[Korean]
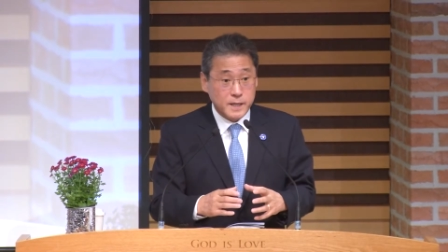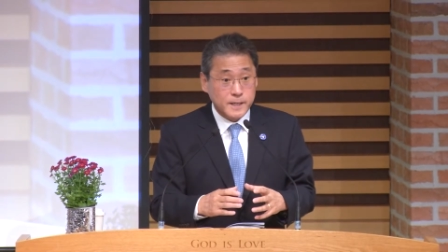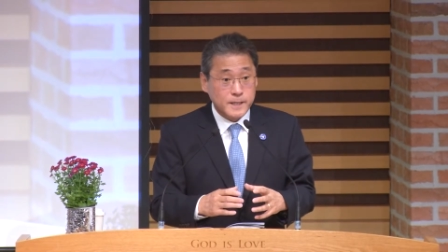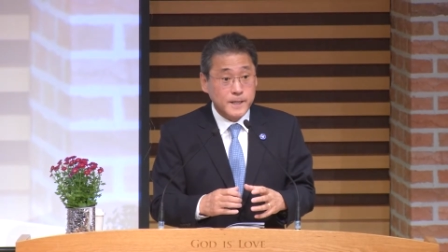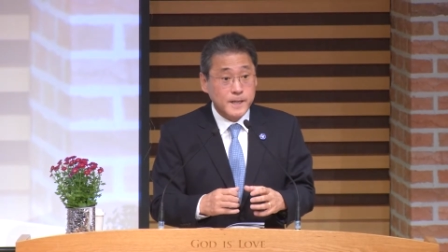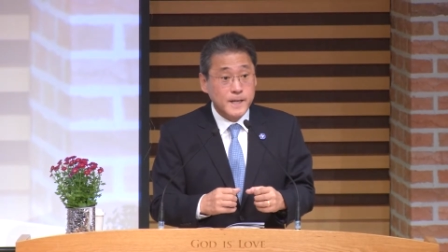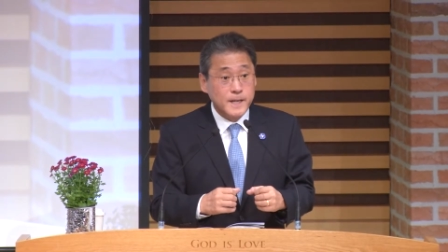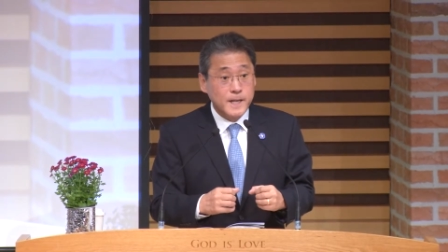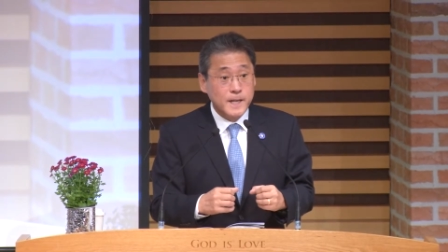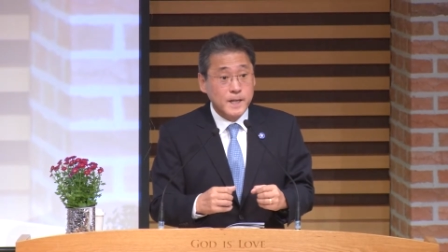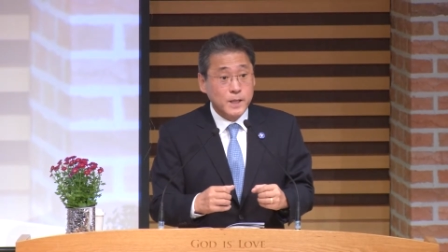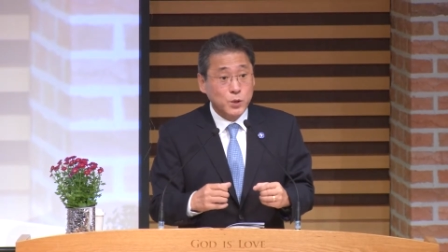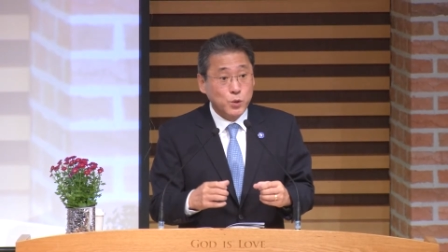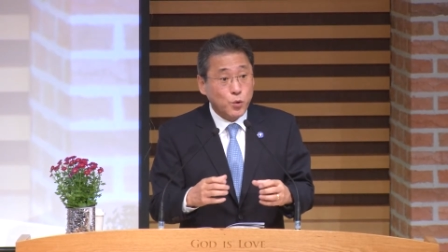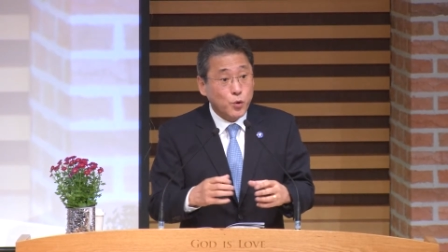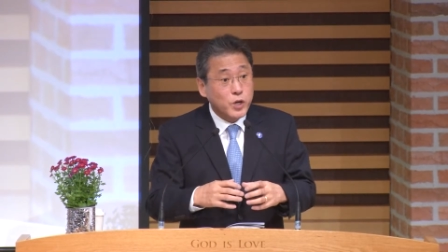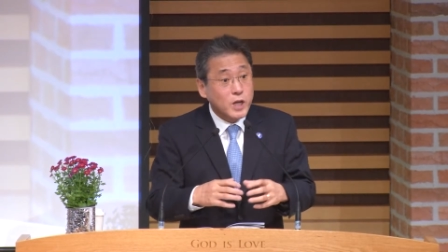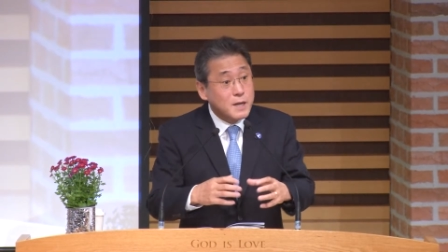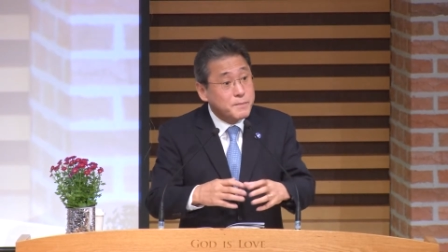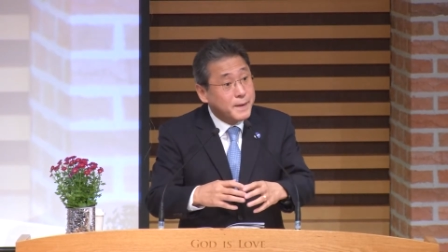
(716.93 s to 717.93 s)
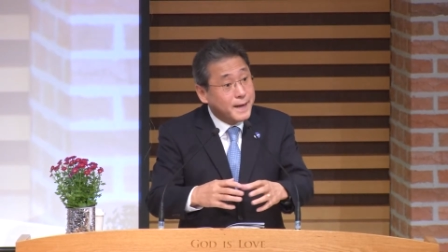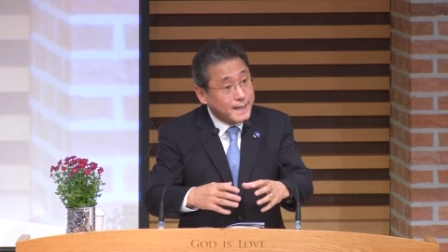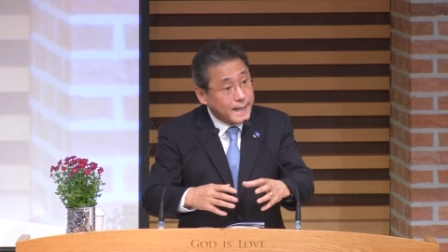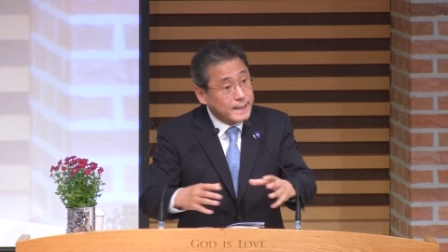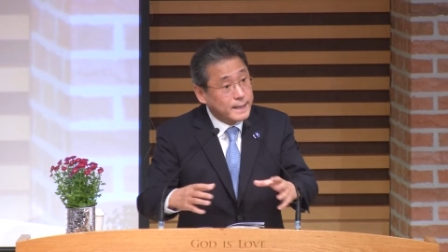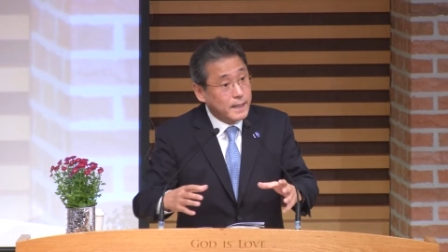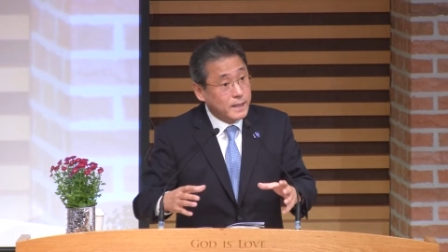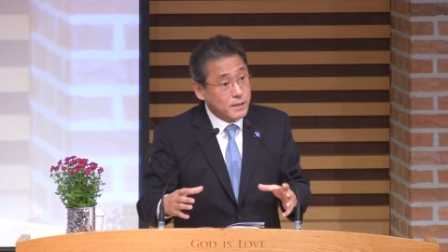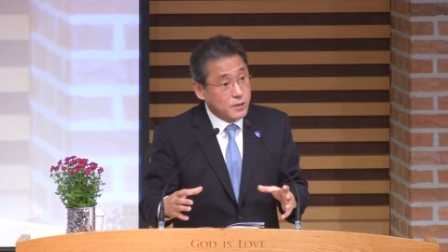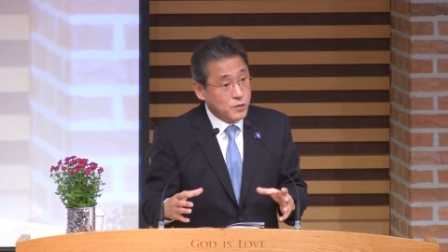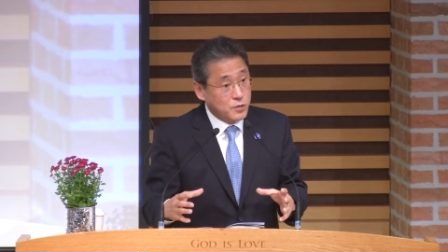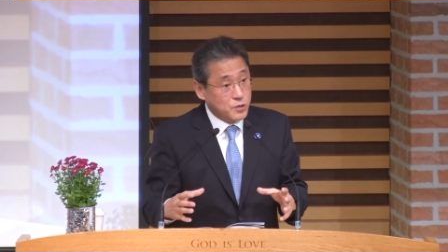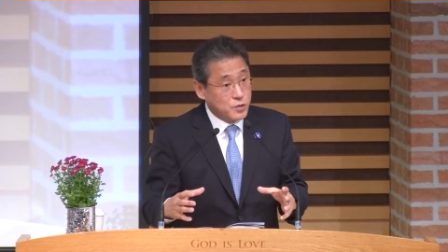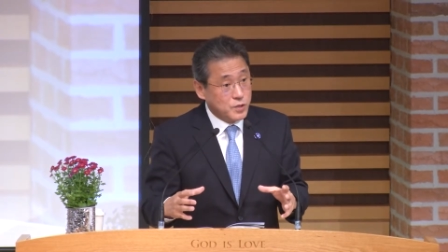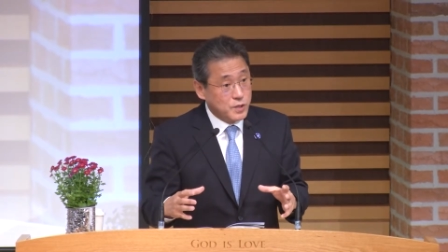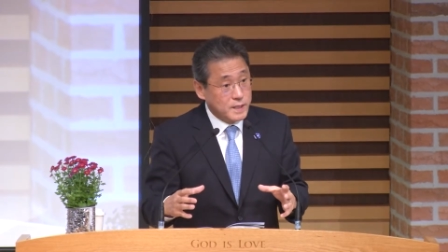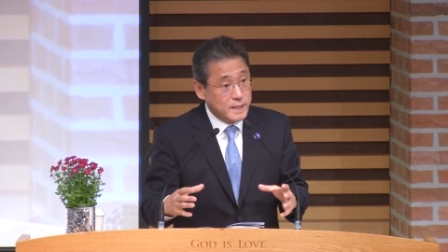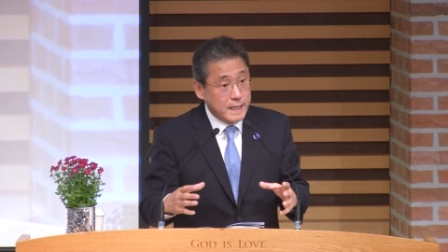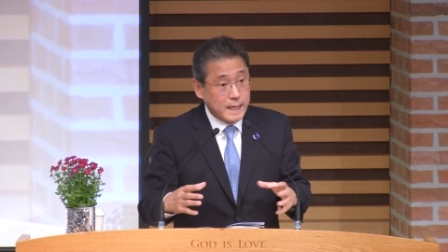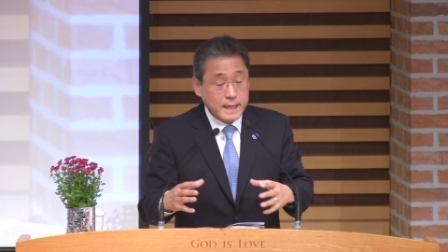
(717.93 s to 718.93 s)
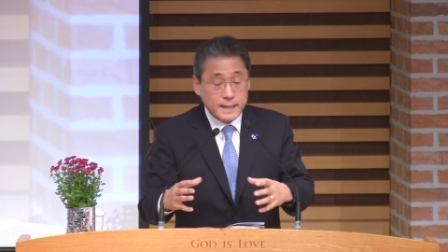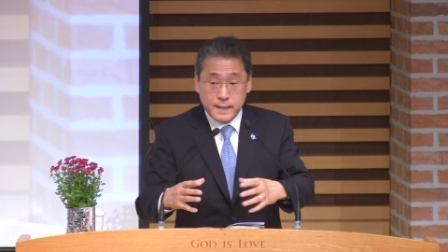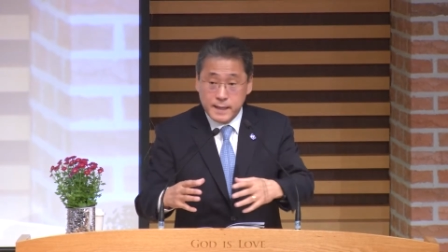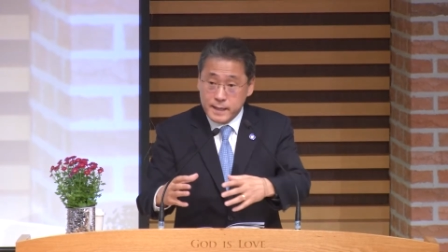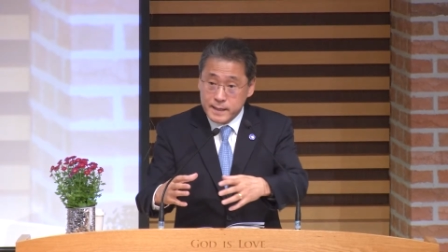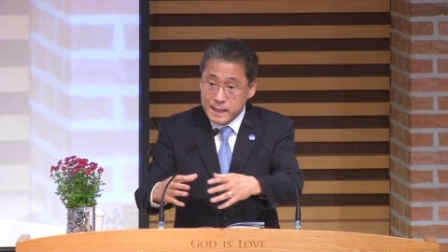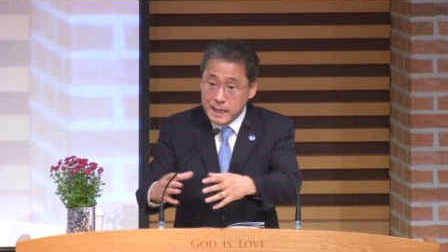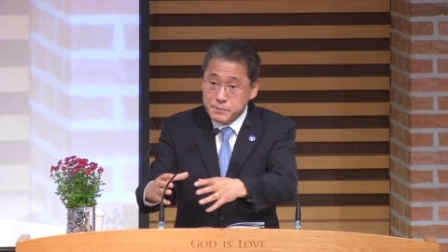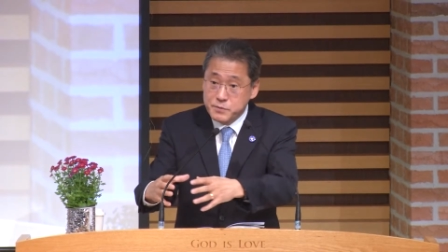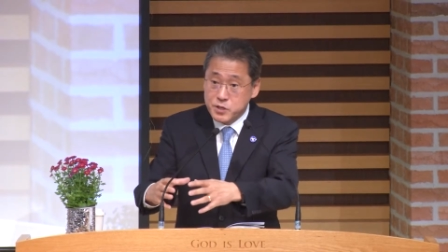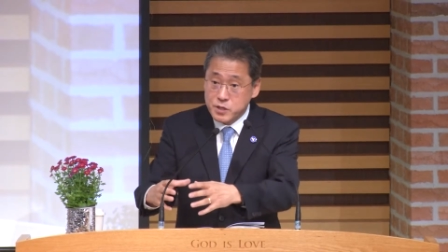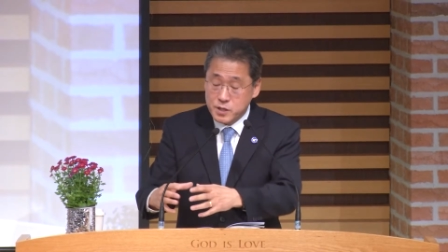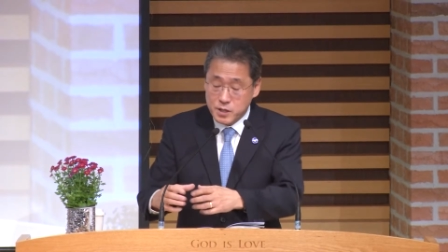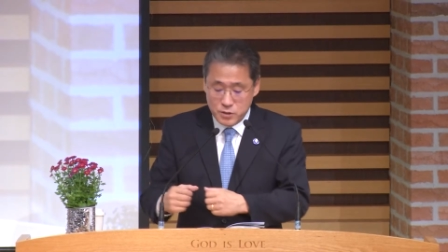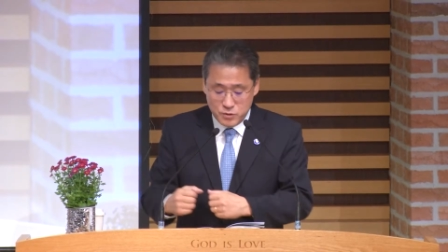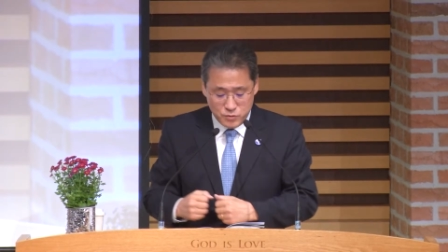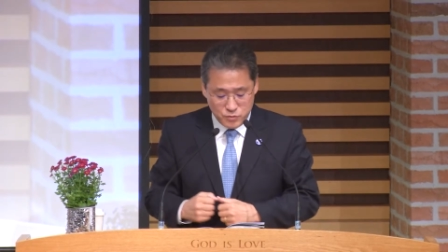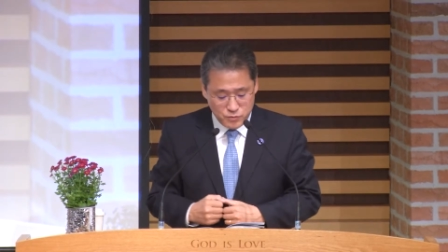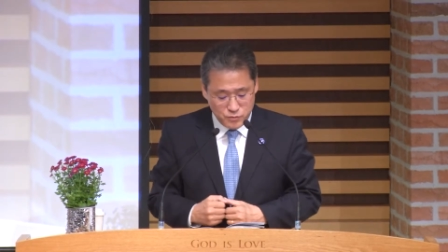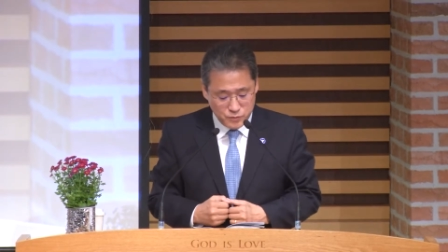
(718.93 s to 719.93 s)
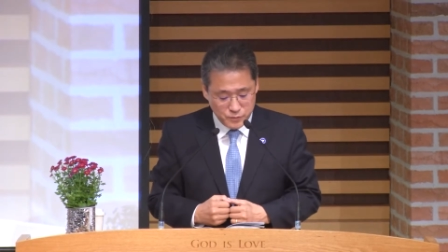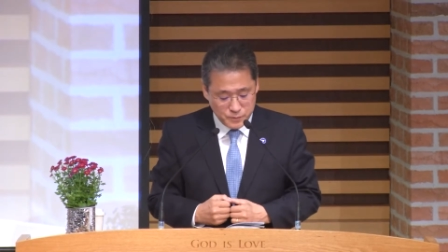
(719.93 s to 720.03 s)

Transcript: 그러니까 통일만 했다는 거죠. 작은 나라도 합쳐가지고.